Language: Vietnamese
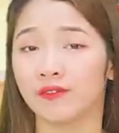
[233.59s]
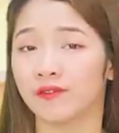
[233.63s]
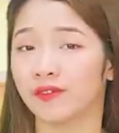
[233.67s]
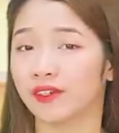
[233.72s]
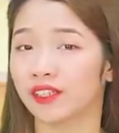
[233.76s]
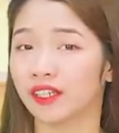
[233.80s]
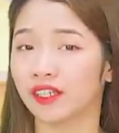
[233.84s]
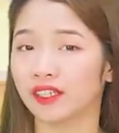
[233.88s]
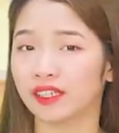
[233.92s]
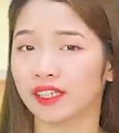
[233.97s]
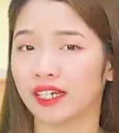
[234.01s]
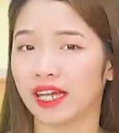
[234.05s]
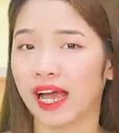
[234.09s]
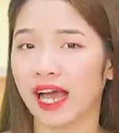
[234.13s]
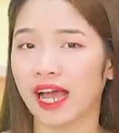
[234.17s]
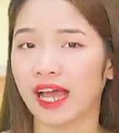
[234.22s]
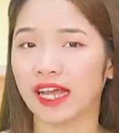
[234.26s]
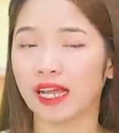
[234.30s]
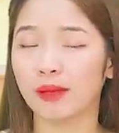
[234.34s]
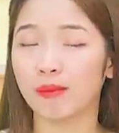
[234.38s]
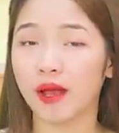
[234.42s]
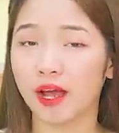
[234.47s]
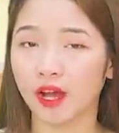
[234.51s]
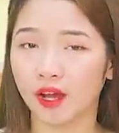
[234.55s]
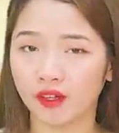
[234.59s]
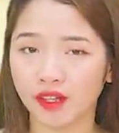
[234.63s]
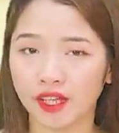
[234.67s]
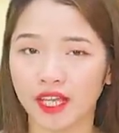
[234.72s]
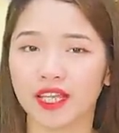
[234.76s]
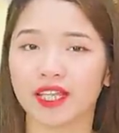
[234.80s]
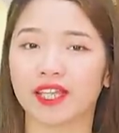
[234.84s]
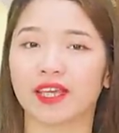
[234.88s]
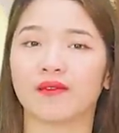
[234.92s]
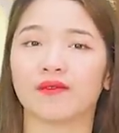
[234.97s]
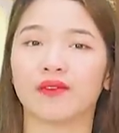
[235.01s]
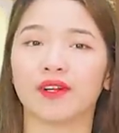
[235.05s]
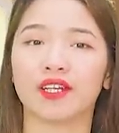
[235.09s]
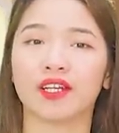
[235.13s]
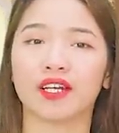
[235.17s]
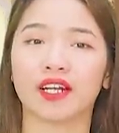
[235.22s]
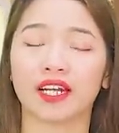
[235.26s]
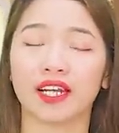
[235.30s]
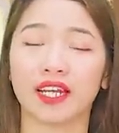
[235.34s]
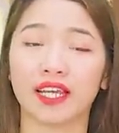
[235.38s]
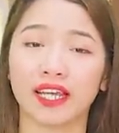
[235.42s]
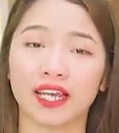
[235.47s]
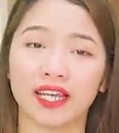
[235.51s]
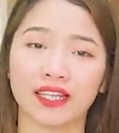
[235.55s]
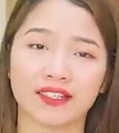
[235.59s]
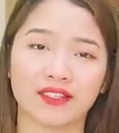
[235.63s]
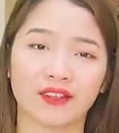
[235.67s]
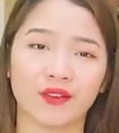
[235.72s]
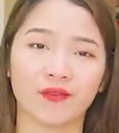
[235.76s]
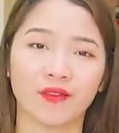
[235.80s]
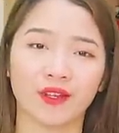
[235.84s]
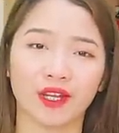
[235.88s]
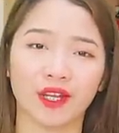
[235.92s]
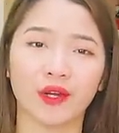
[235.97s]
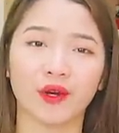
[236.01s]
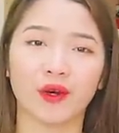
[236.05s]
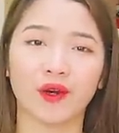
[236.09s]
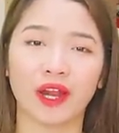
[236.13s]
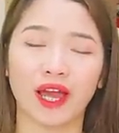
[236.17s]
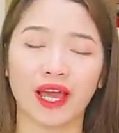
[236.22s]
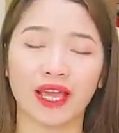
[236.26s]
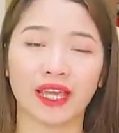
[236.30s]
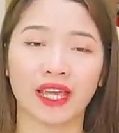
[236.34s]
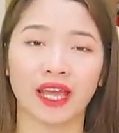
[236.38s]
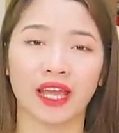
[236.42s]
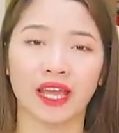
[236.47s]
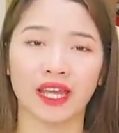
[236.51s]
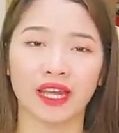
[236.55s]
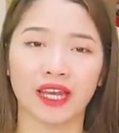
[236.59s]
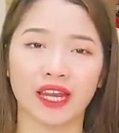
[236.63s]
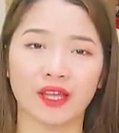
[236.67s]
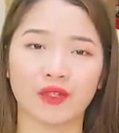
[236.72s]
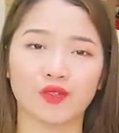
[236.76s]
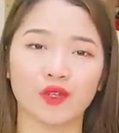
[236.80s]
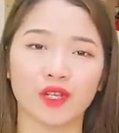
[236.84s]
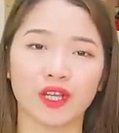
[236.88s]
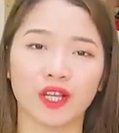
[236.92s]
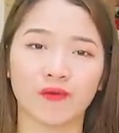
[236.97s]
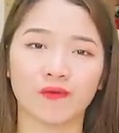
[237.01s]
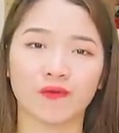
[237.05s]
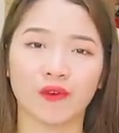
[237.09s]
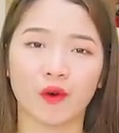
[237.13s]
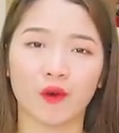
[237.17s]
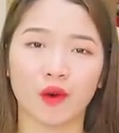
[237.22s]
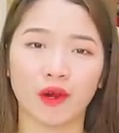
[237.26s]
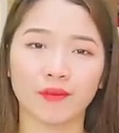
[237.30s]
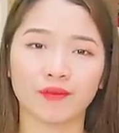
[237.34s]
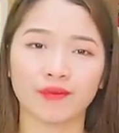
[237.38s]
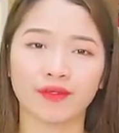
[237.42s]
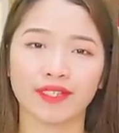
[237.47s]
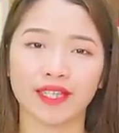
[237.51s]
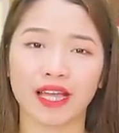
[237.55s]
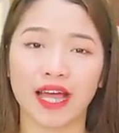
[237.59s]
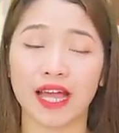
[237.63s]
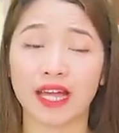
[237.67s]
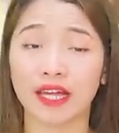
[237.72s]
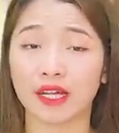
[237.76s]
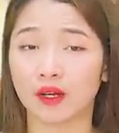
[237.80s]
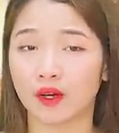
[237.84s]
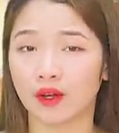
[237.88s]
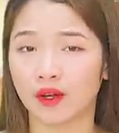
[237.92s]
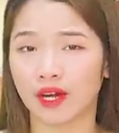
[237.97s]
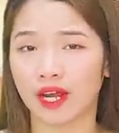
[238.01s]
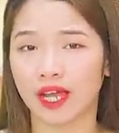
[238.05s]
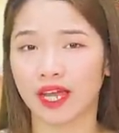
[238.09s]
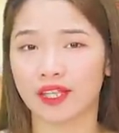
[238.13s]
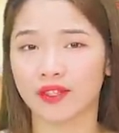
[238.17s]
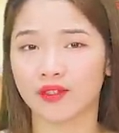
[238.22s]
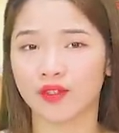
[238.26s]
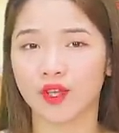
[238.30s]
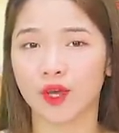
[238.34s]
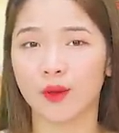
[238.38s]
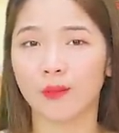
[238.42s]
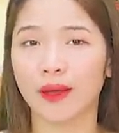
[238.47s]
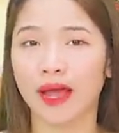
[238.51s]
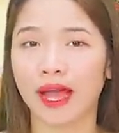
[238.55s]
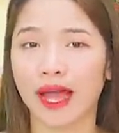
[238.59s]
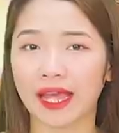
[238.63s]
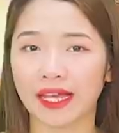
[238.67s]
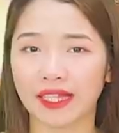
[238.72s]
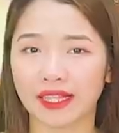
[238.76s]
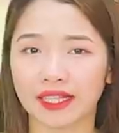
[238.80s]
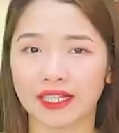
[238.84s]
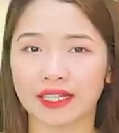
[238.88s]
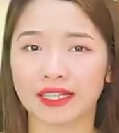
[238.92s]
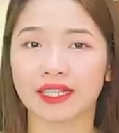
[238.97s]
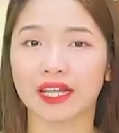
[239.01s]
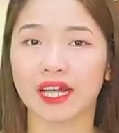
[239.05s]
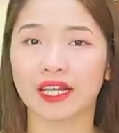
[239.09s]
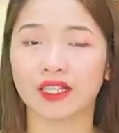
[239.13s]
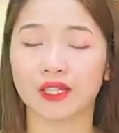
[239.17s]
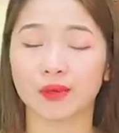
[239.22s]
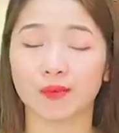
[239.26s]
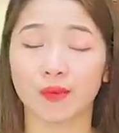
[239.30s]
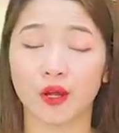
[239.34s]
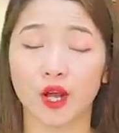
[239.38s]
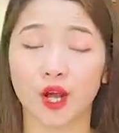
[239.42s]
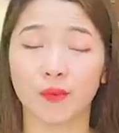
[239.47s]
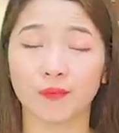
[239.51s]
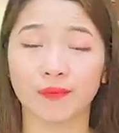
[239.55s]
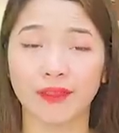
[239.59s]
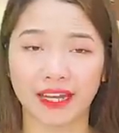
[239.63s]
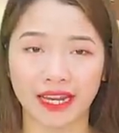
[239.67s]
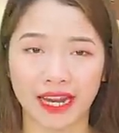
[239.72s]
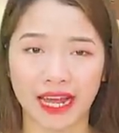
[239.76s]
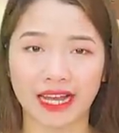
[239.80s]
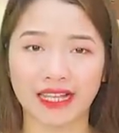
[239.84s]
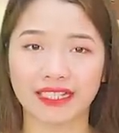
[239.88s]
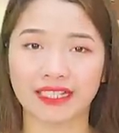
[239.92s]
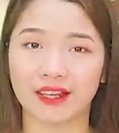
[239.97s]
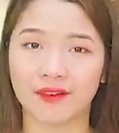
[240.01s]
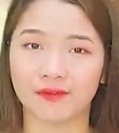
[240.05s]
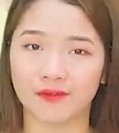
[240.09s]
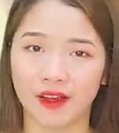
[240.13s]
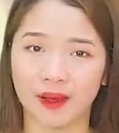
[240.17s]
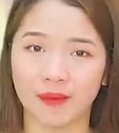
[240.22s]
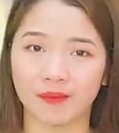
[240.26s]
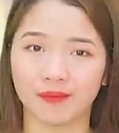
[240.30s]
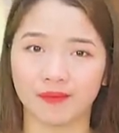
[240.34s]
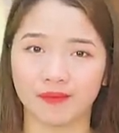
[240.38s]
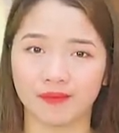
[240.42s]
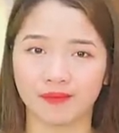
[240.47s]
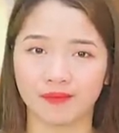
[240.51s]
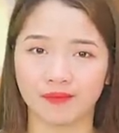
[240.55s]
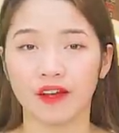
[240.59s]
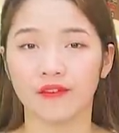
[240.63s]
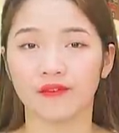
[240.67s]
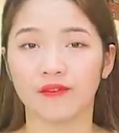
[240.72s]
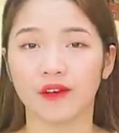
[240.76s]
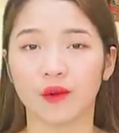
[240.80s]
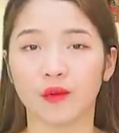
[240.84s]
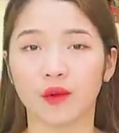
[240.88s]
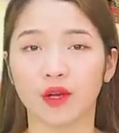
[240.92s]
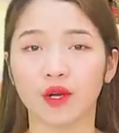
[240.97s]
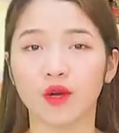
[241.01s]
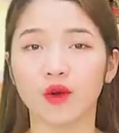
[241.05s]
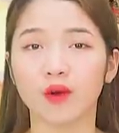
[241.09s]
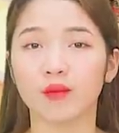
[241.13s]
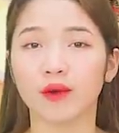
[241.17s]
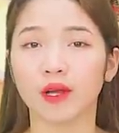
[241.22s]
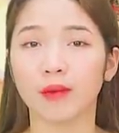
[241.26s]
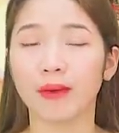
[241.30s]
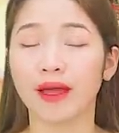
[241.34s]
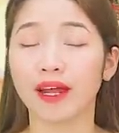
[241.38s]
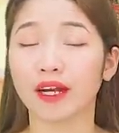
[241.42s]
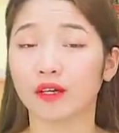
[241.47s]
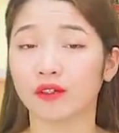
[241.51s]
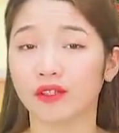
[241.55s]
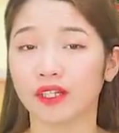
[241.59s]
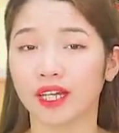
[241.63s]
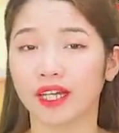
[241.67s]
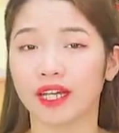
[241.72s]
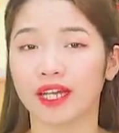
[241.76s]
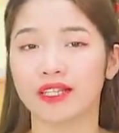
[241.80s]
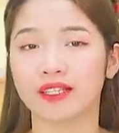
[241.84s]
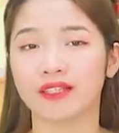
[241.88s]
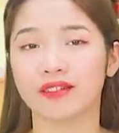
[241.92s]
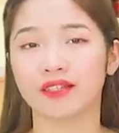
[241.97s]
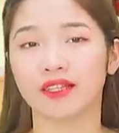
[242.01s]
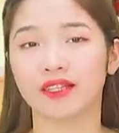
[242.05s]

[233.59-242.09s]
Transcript: Phương thức thứ hai, các bạn có thể nhấn vào đường link ngay dưới video này để truy cập vào website koreashop24giờ.com đặt hàng sản phẩm. Và cuối cùng các bạn có thể đến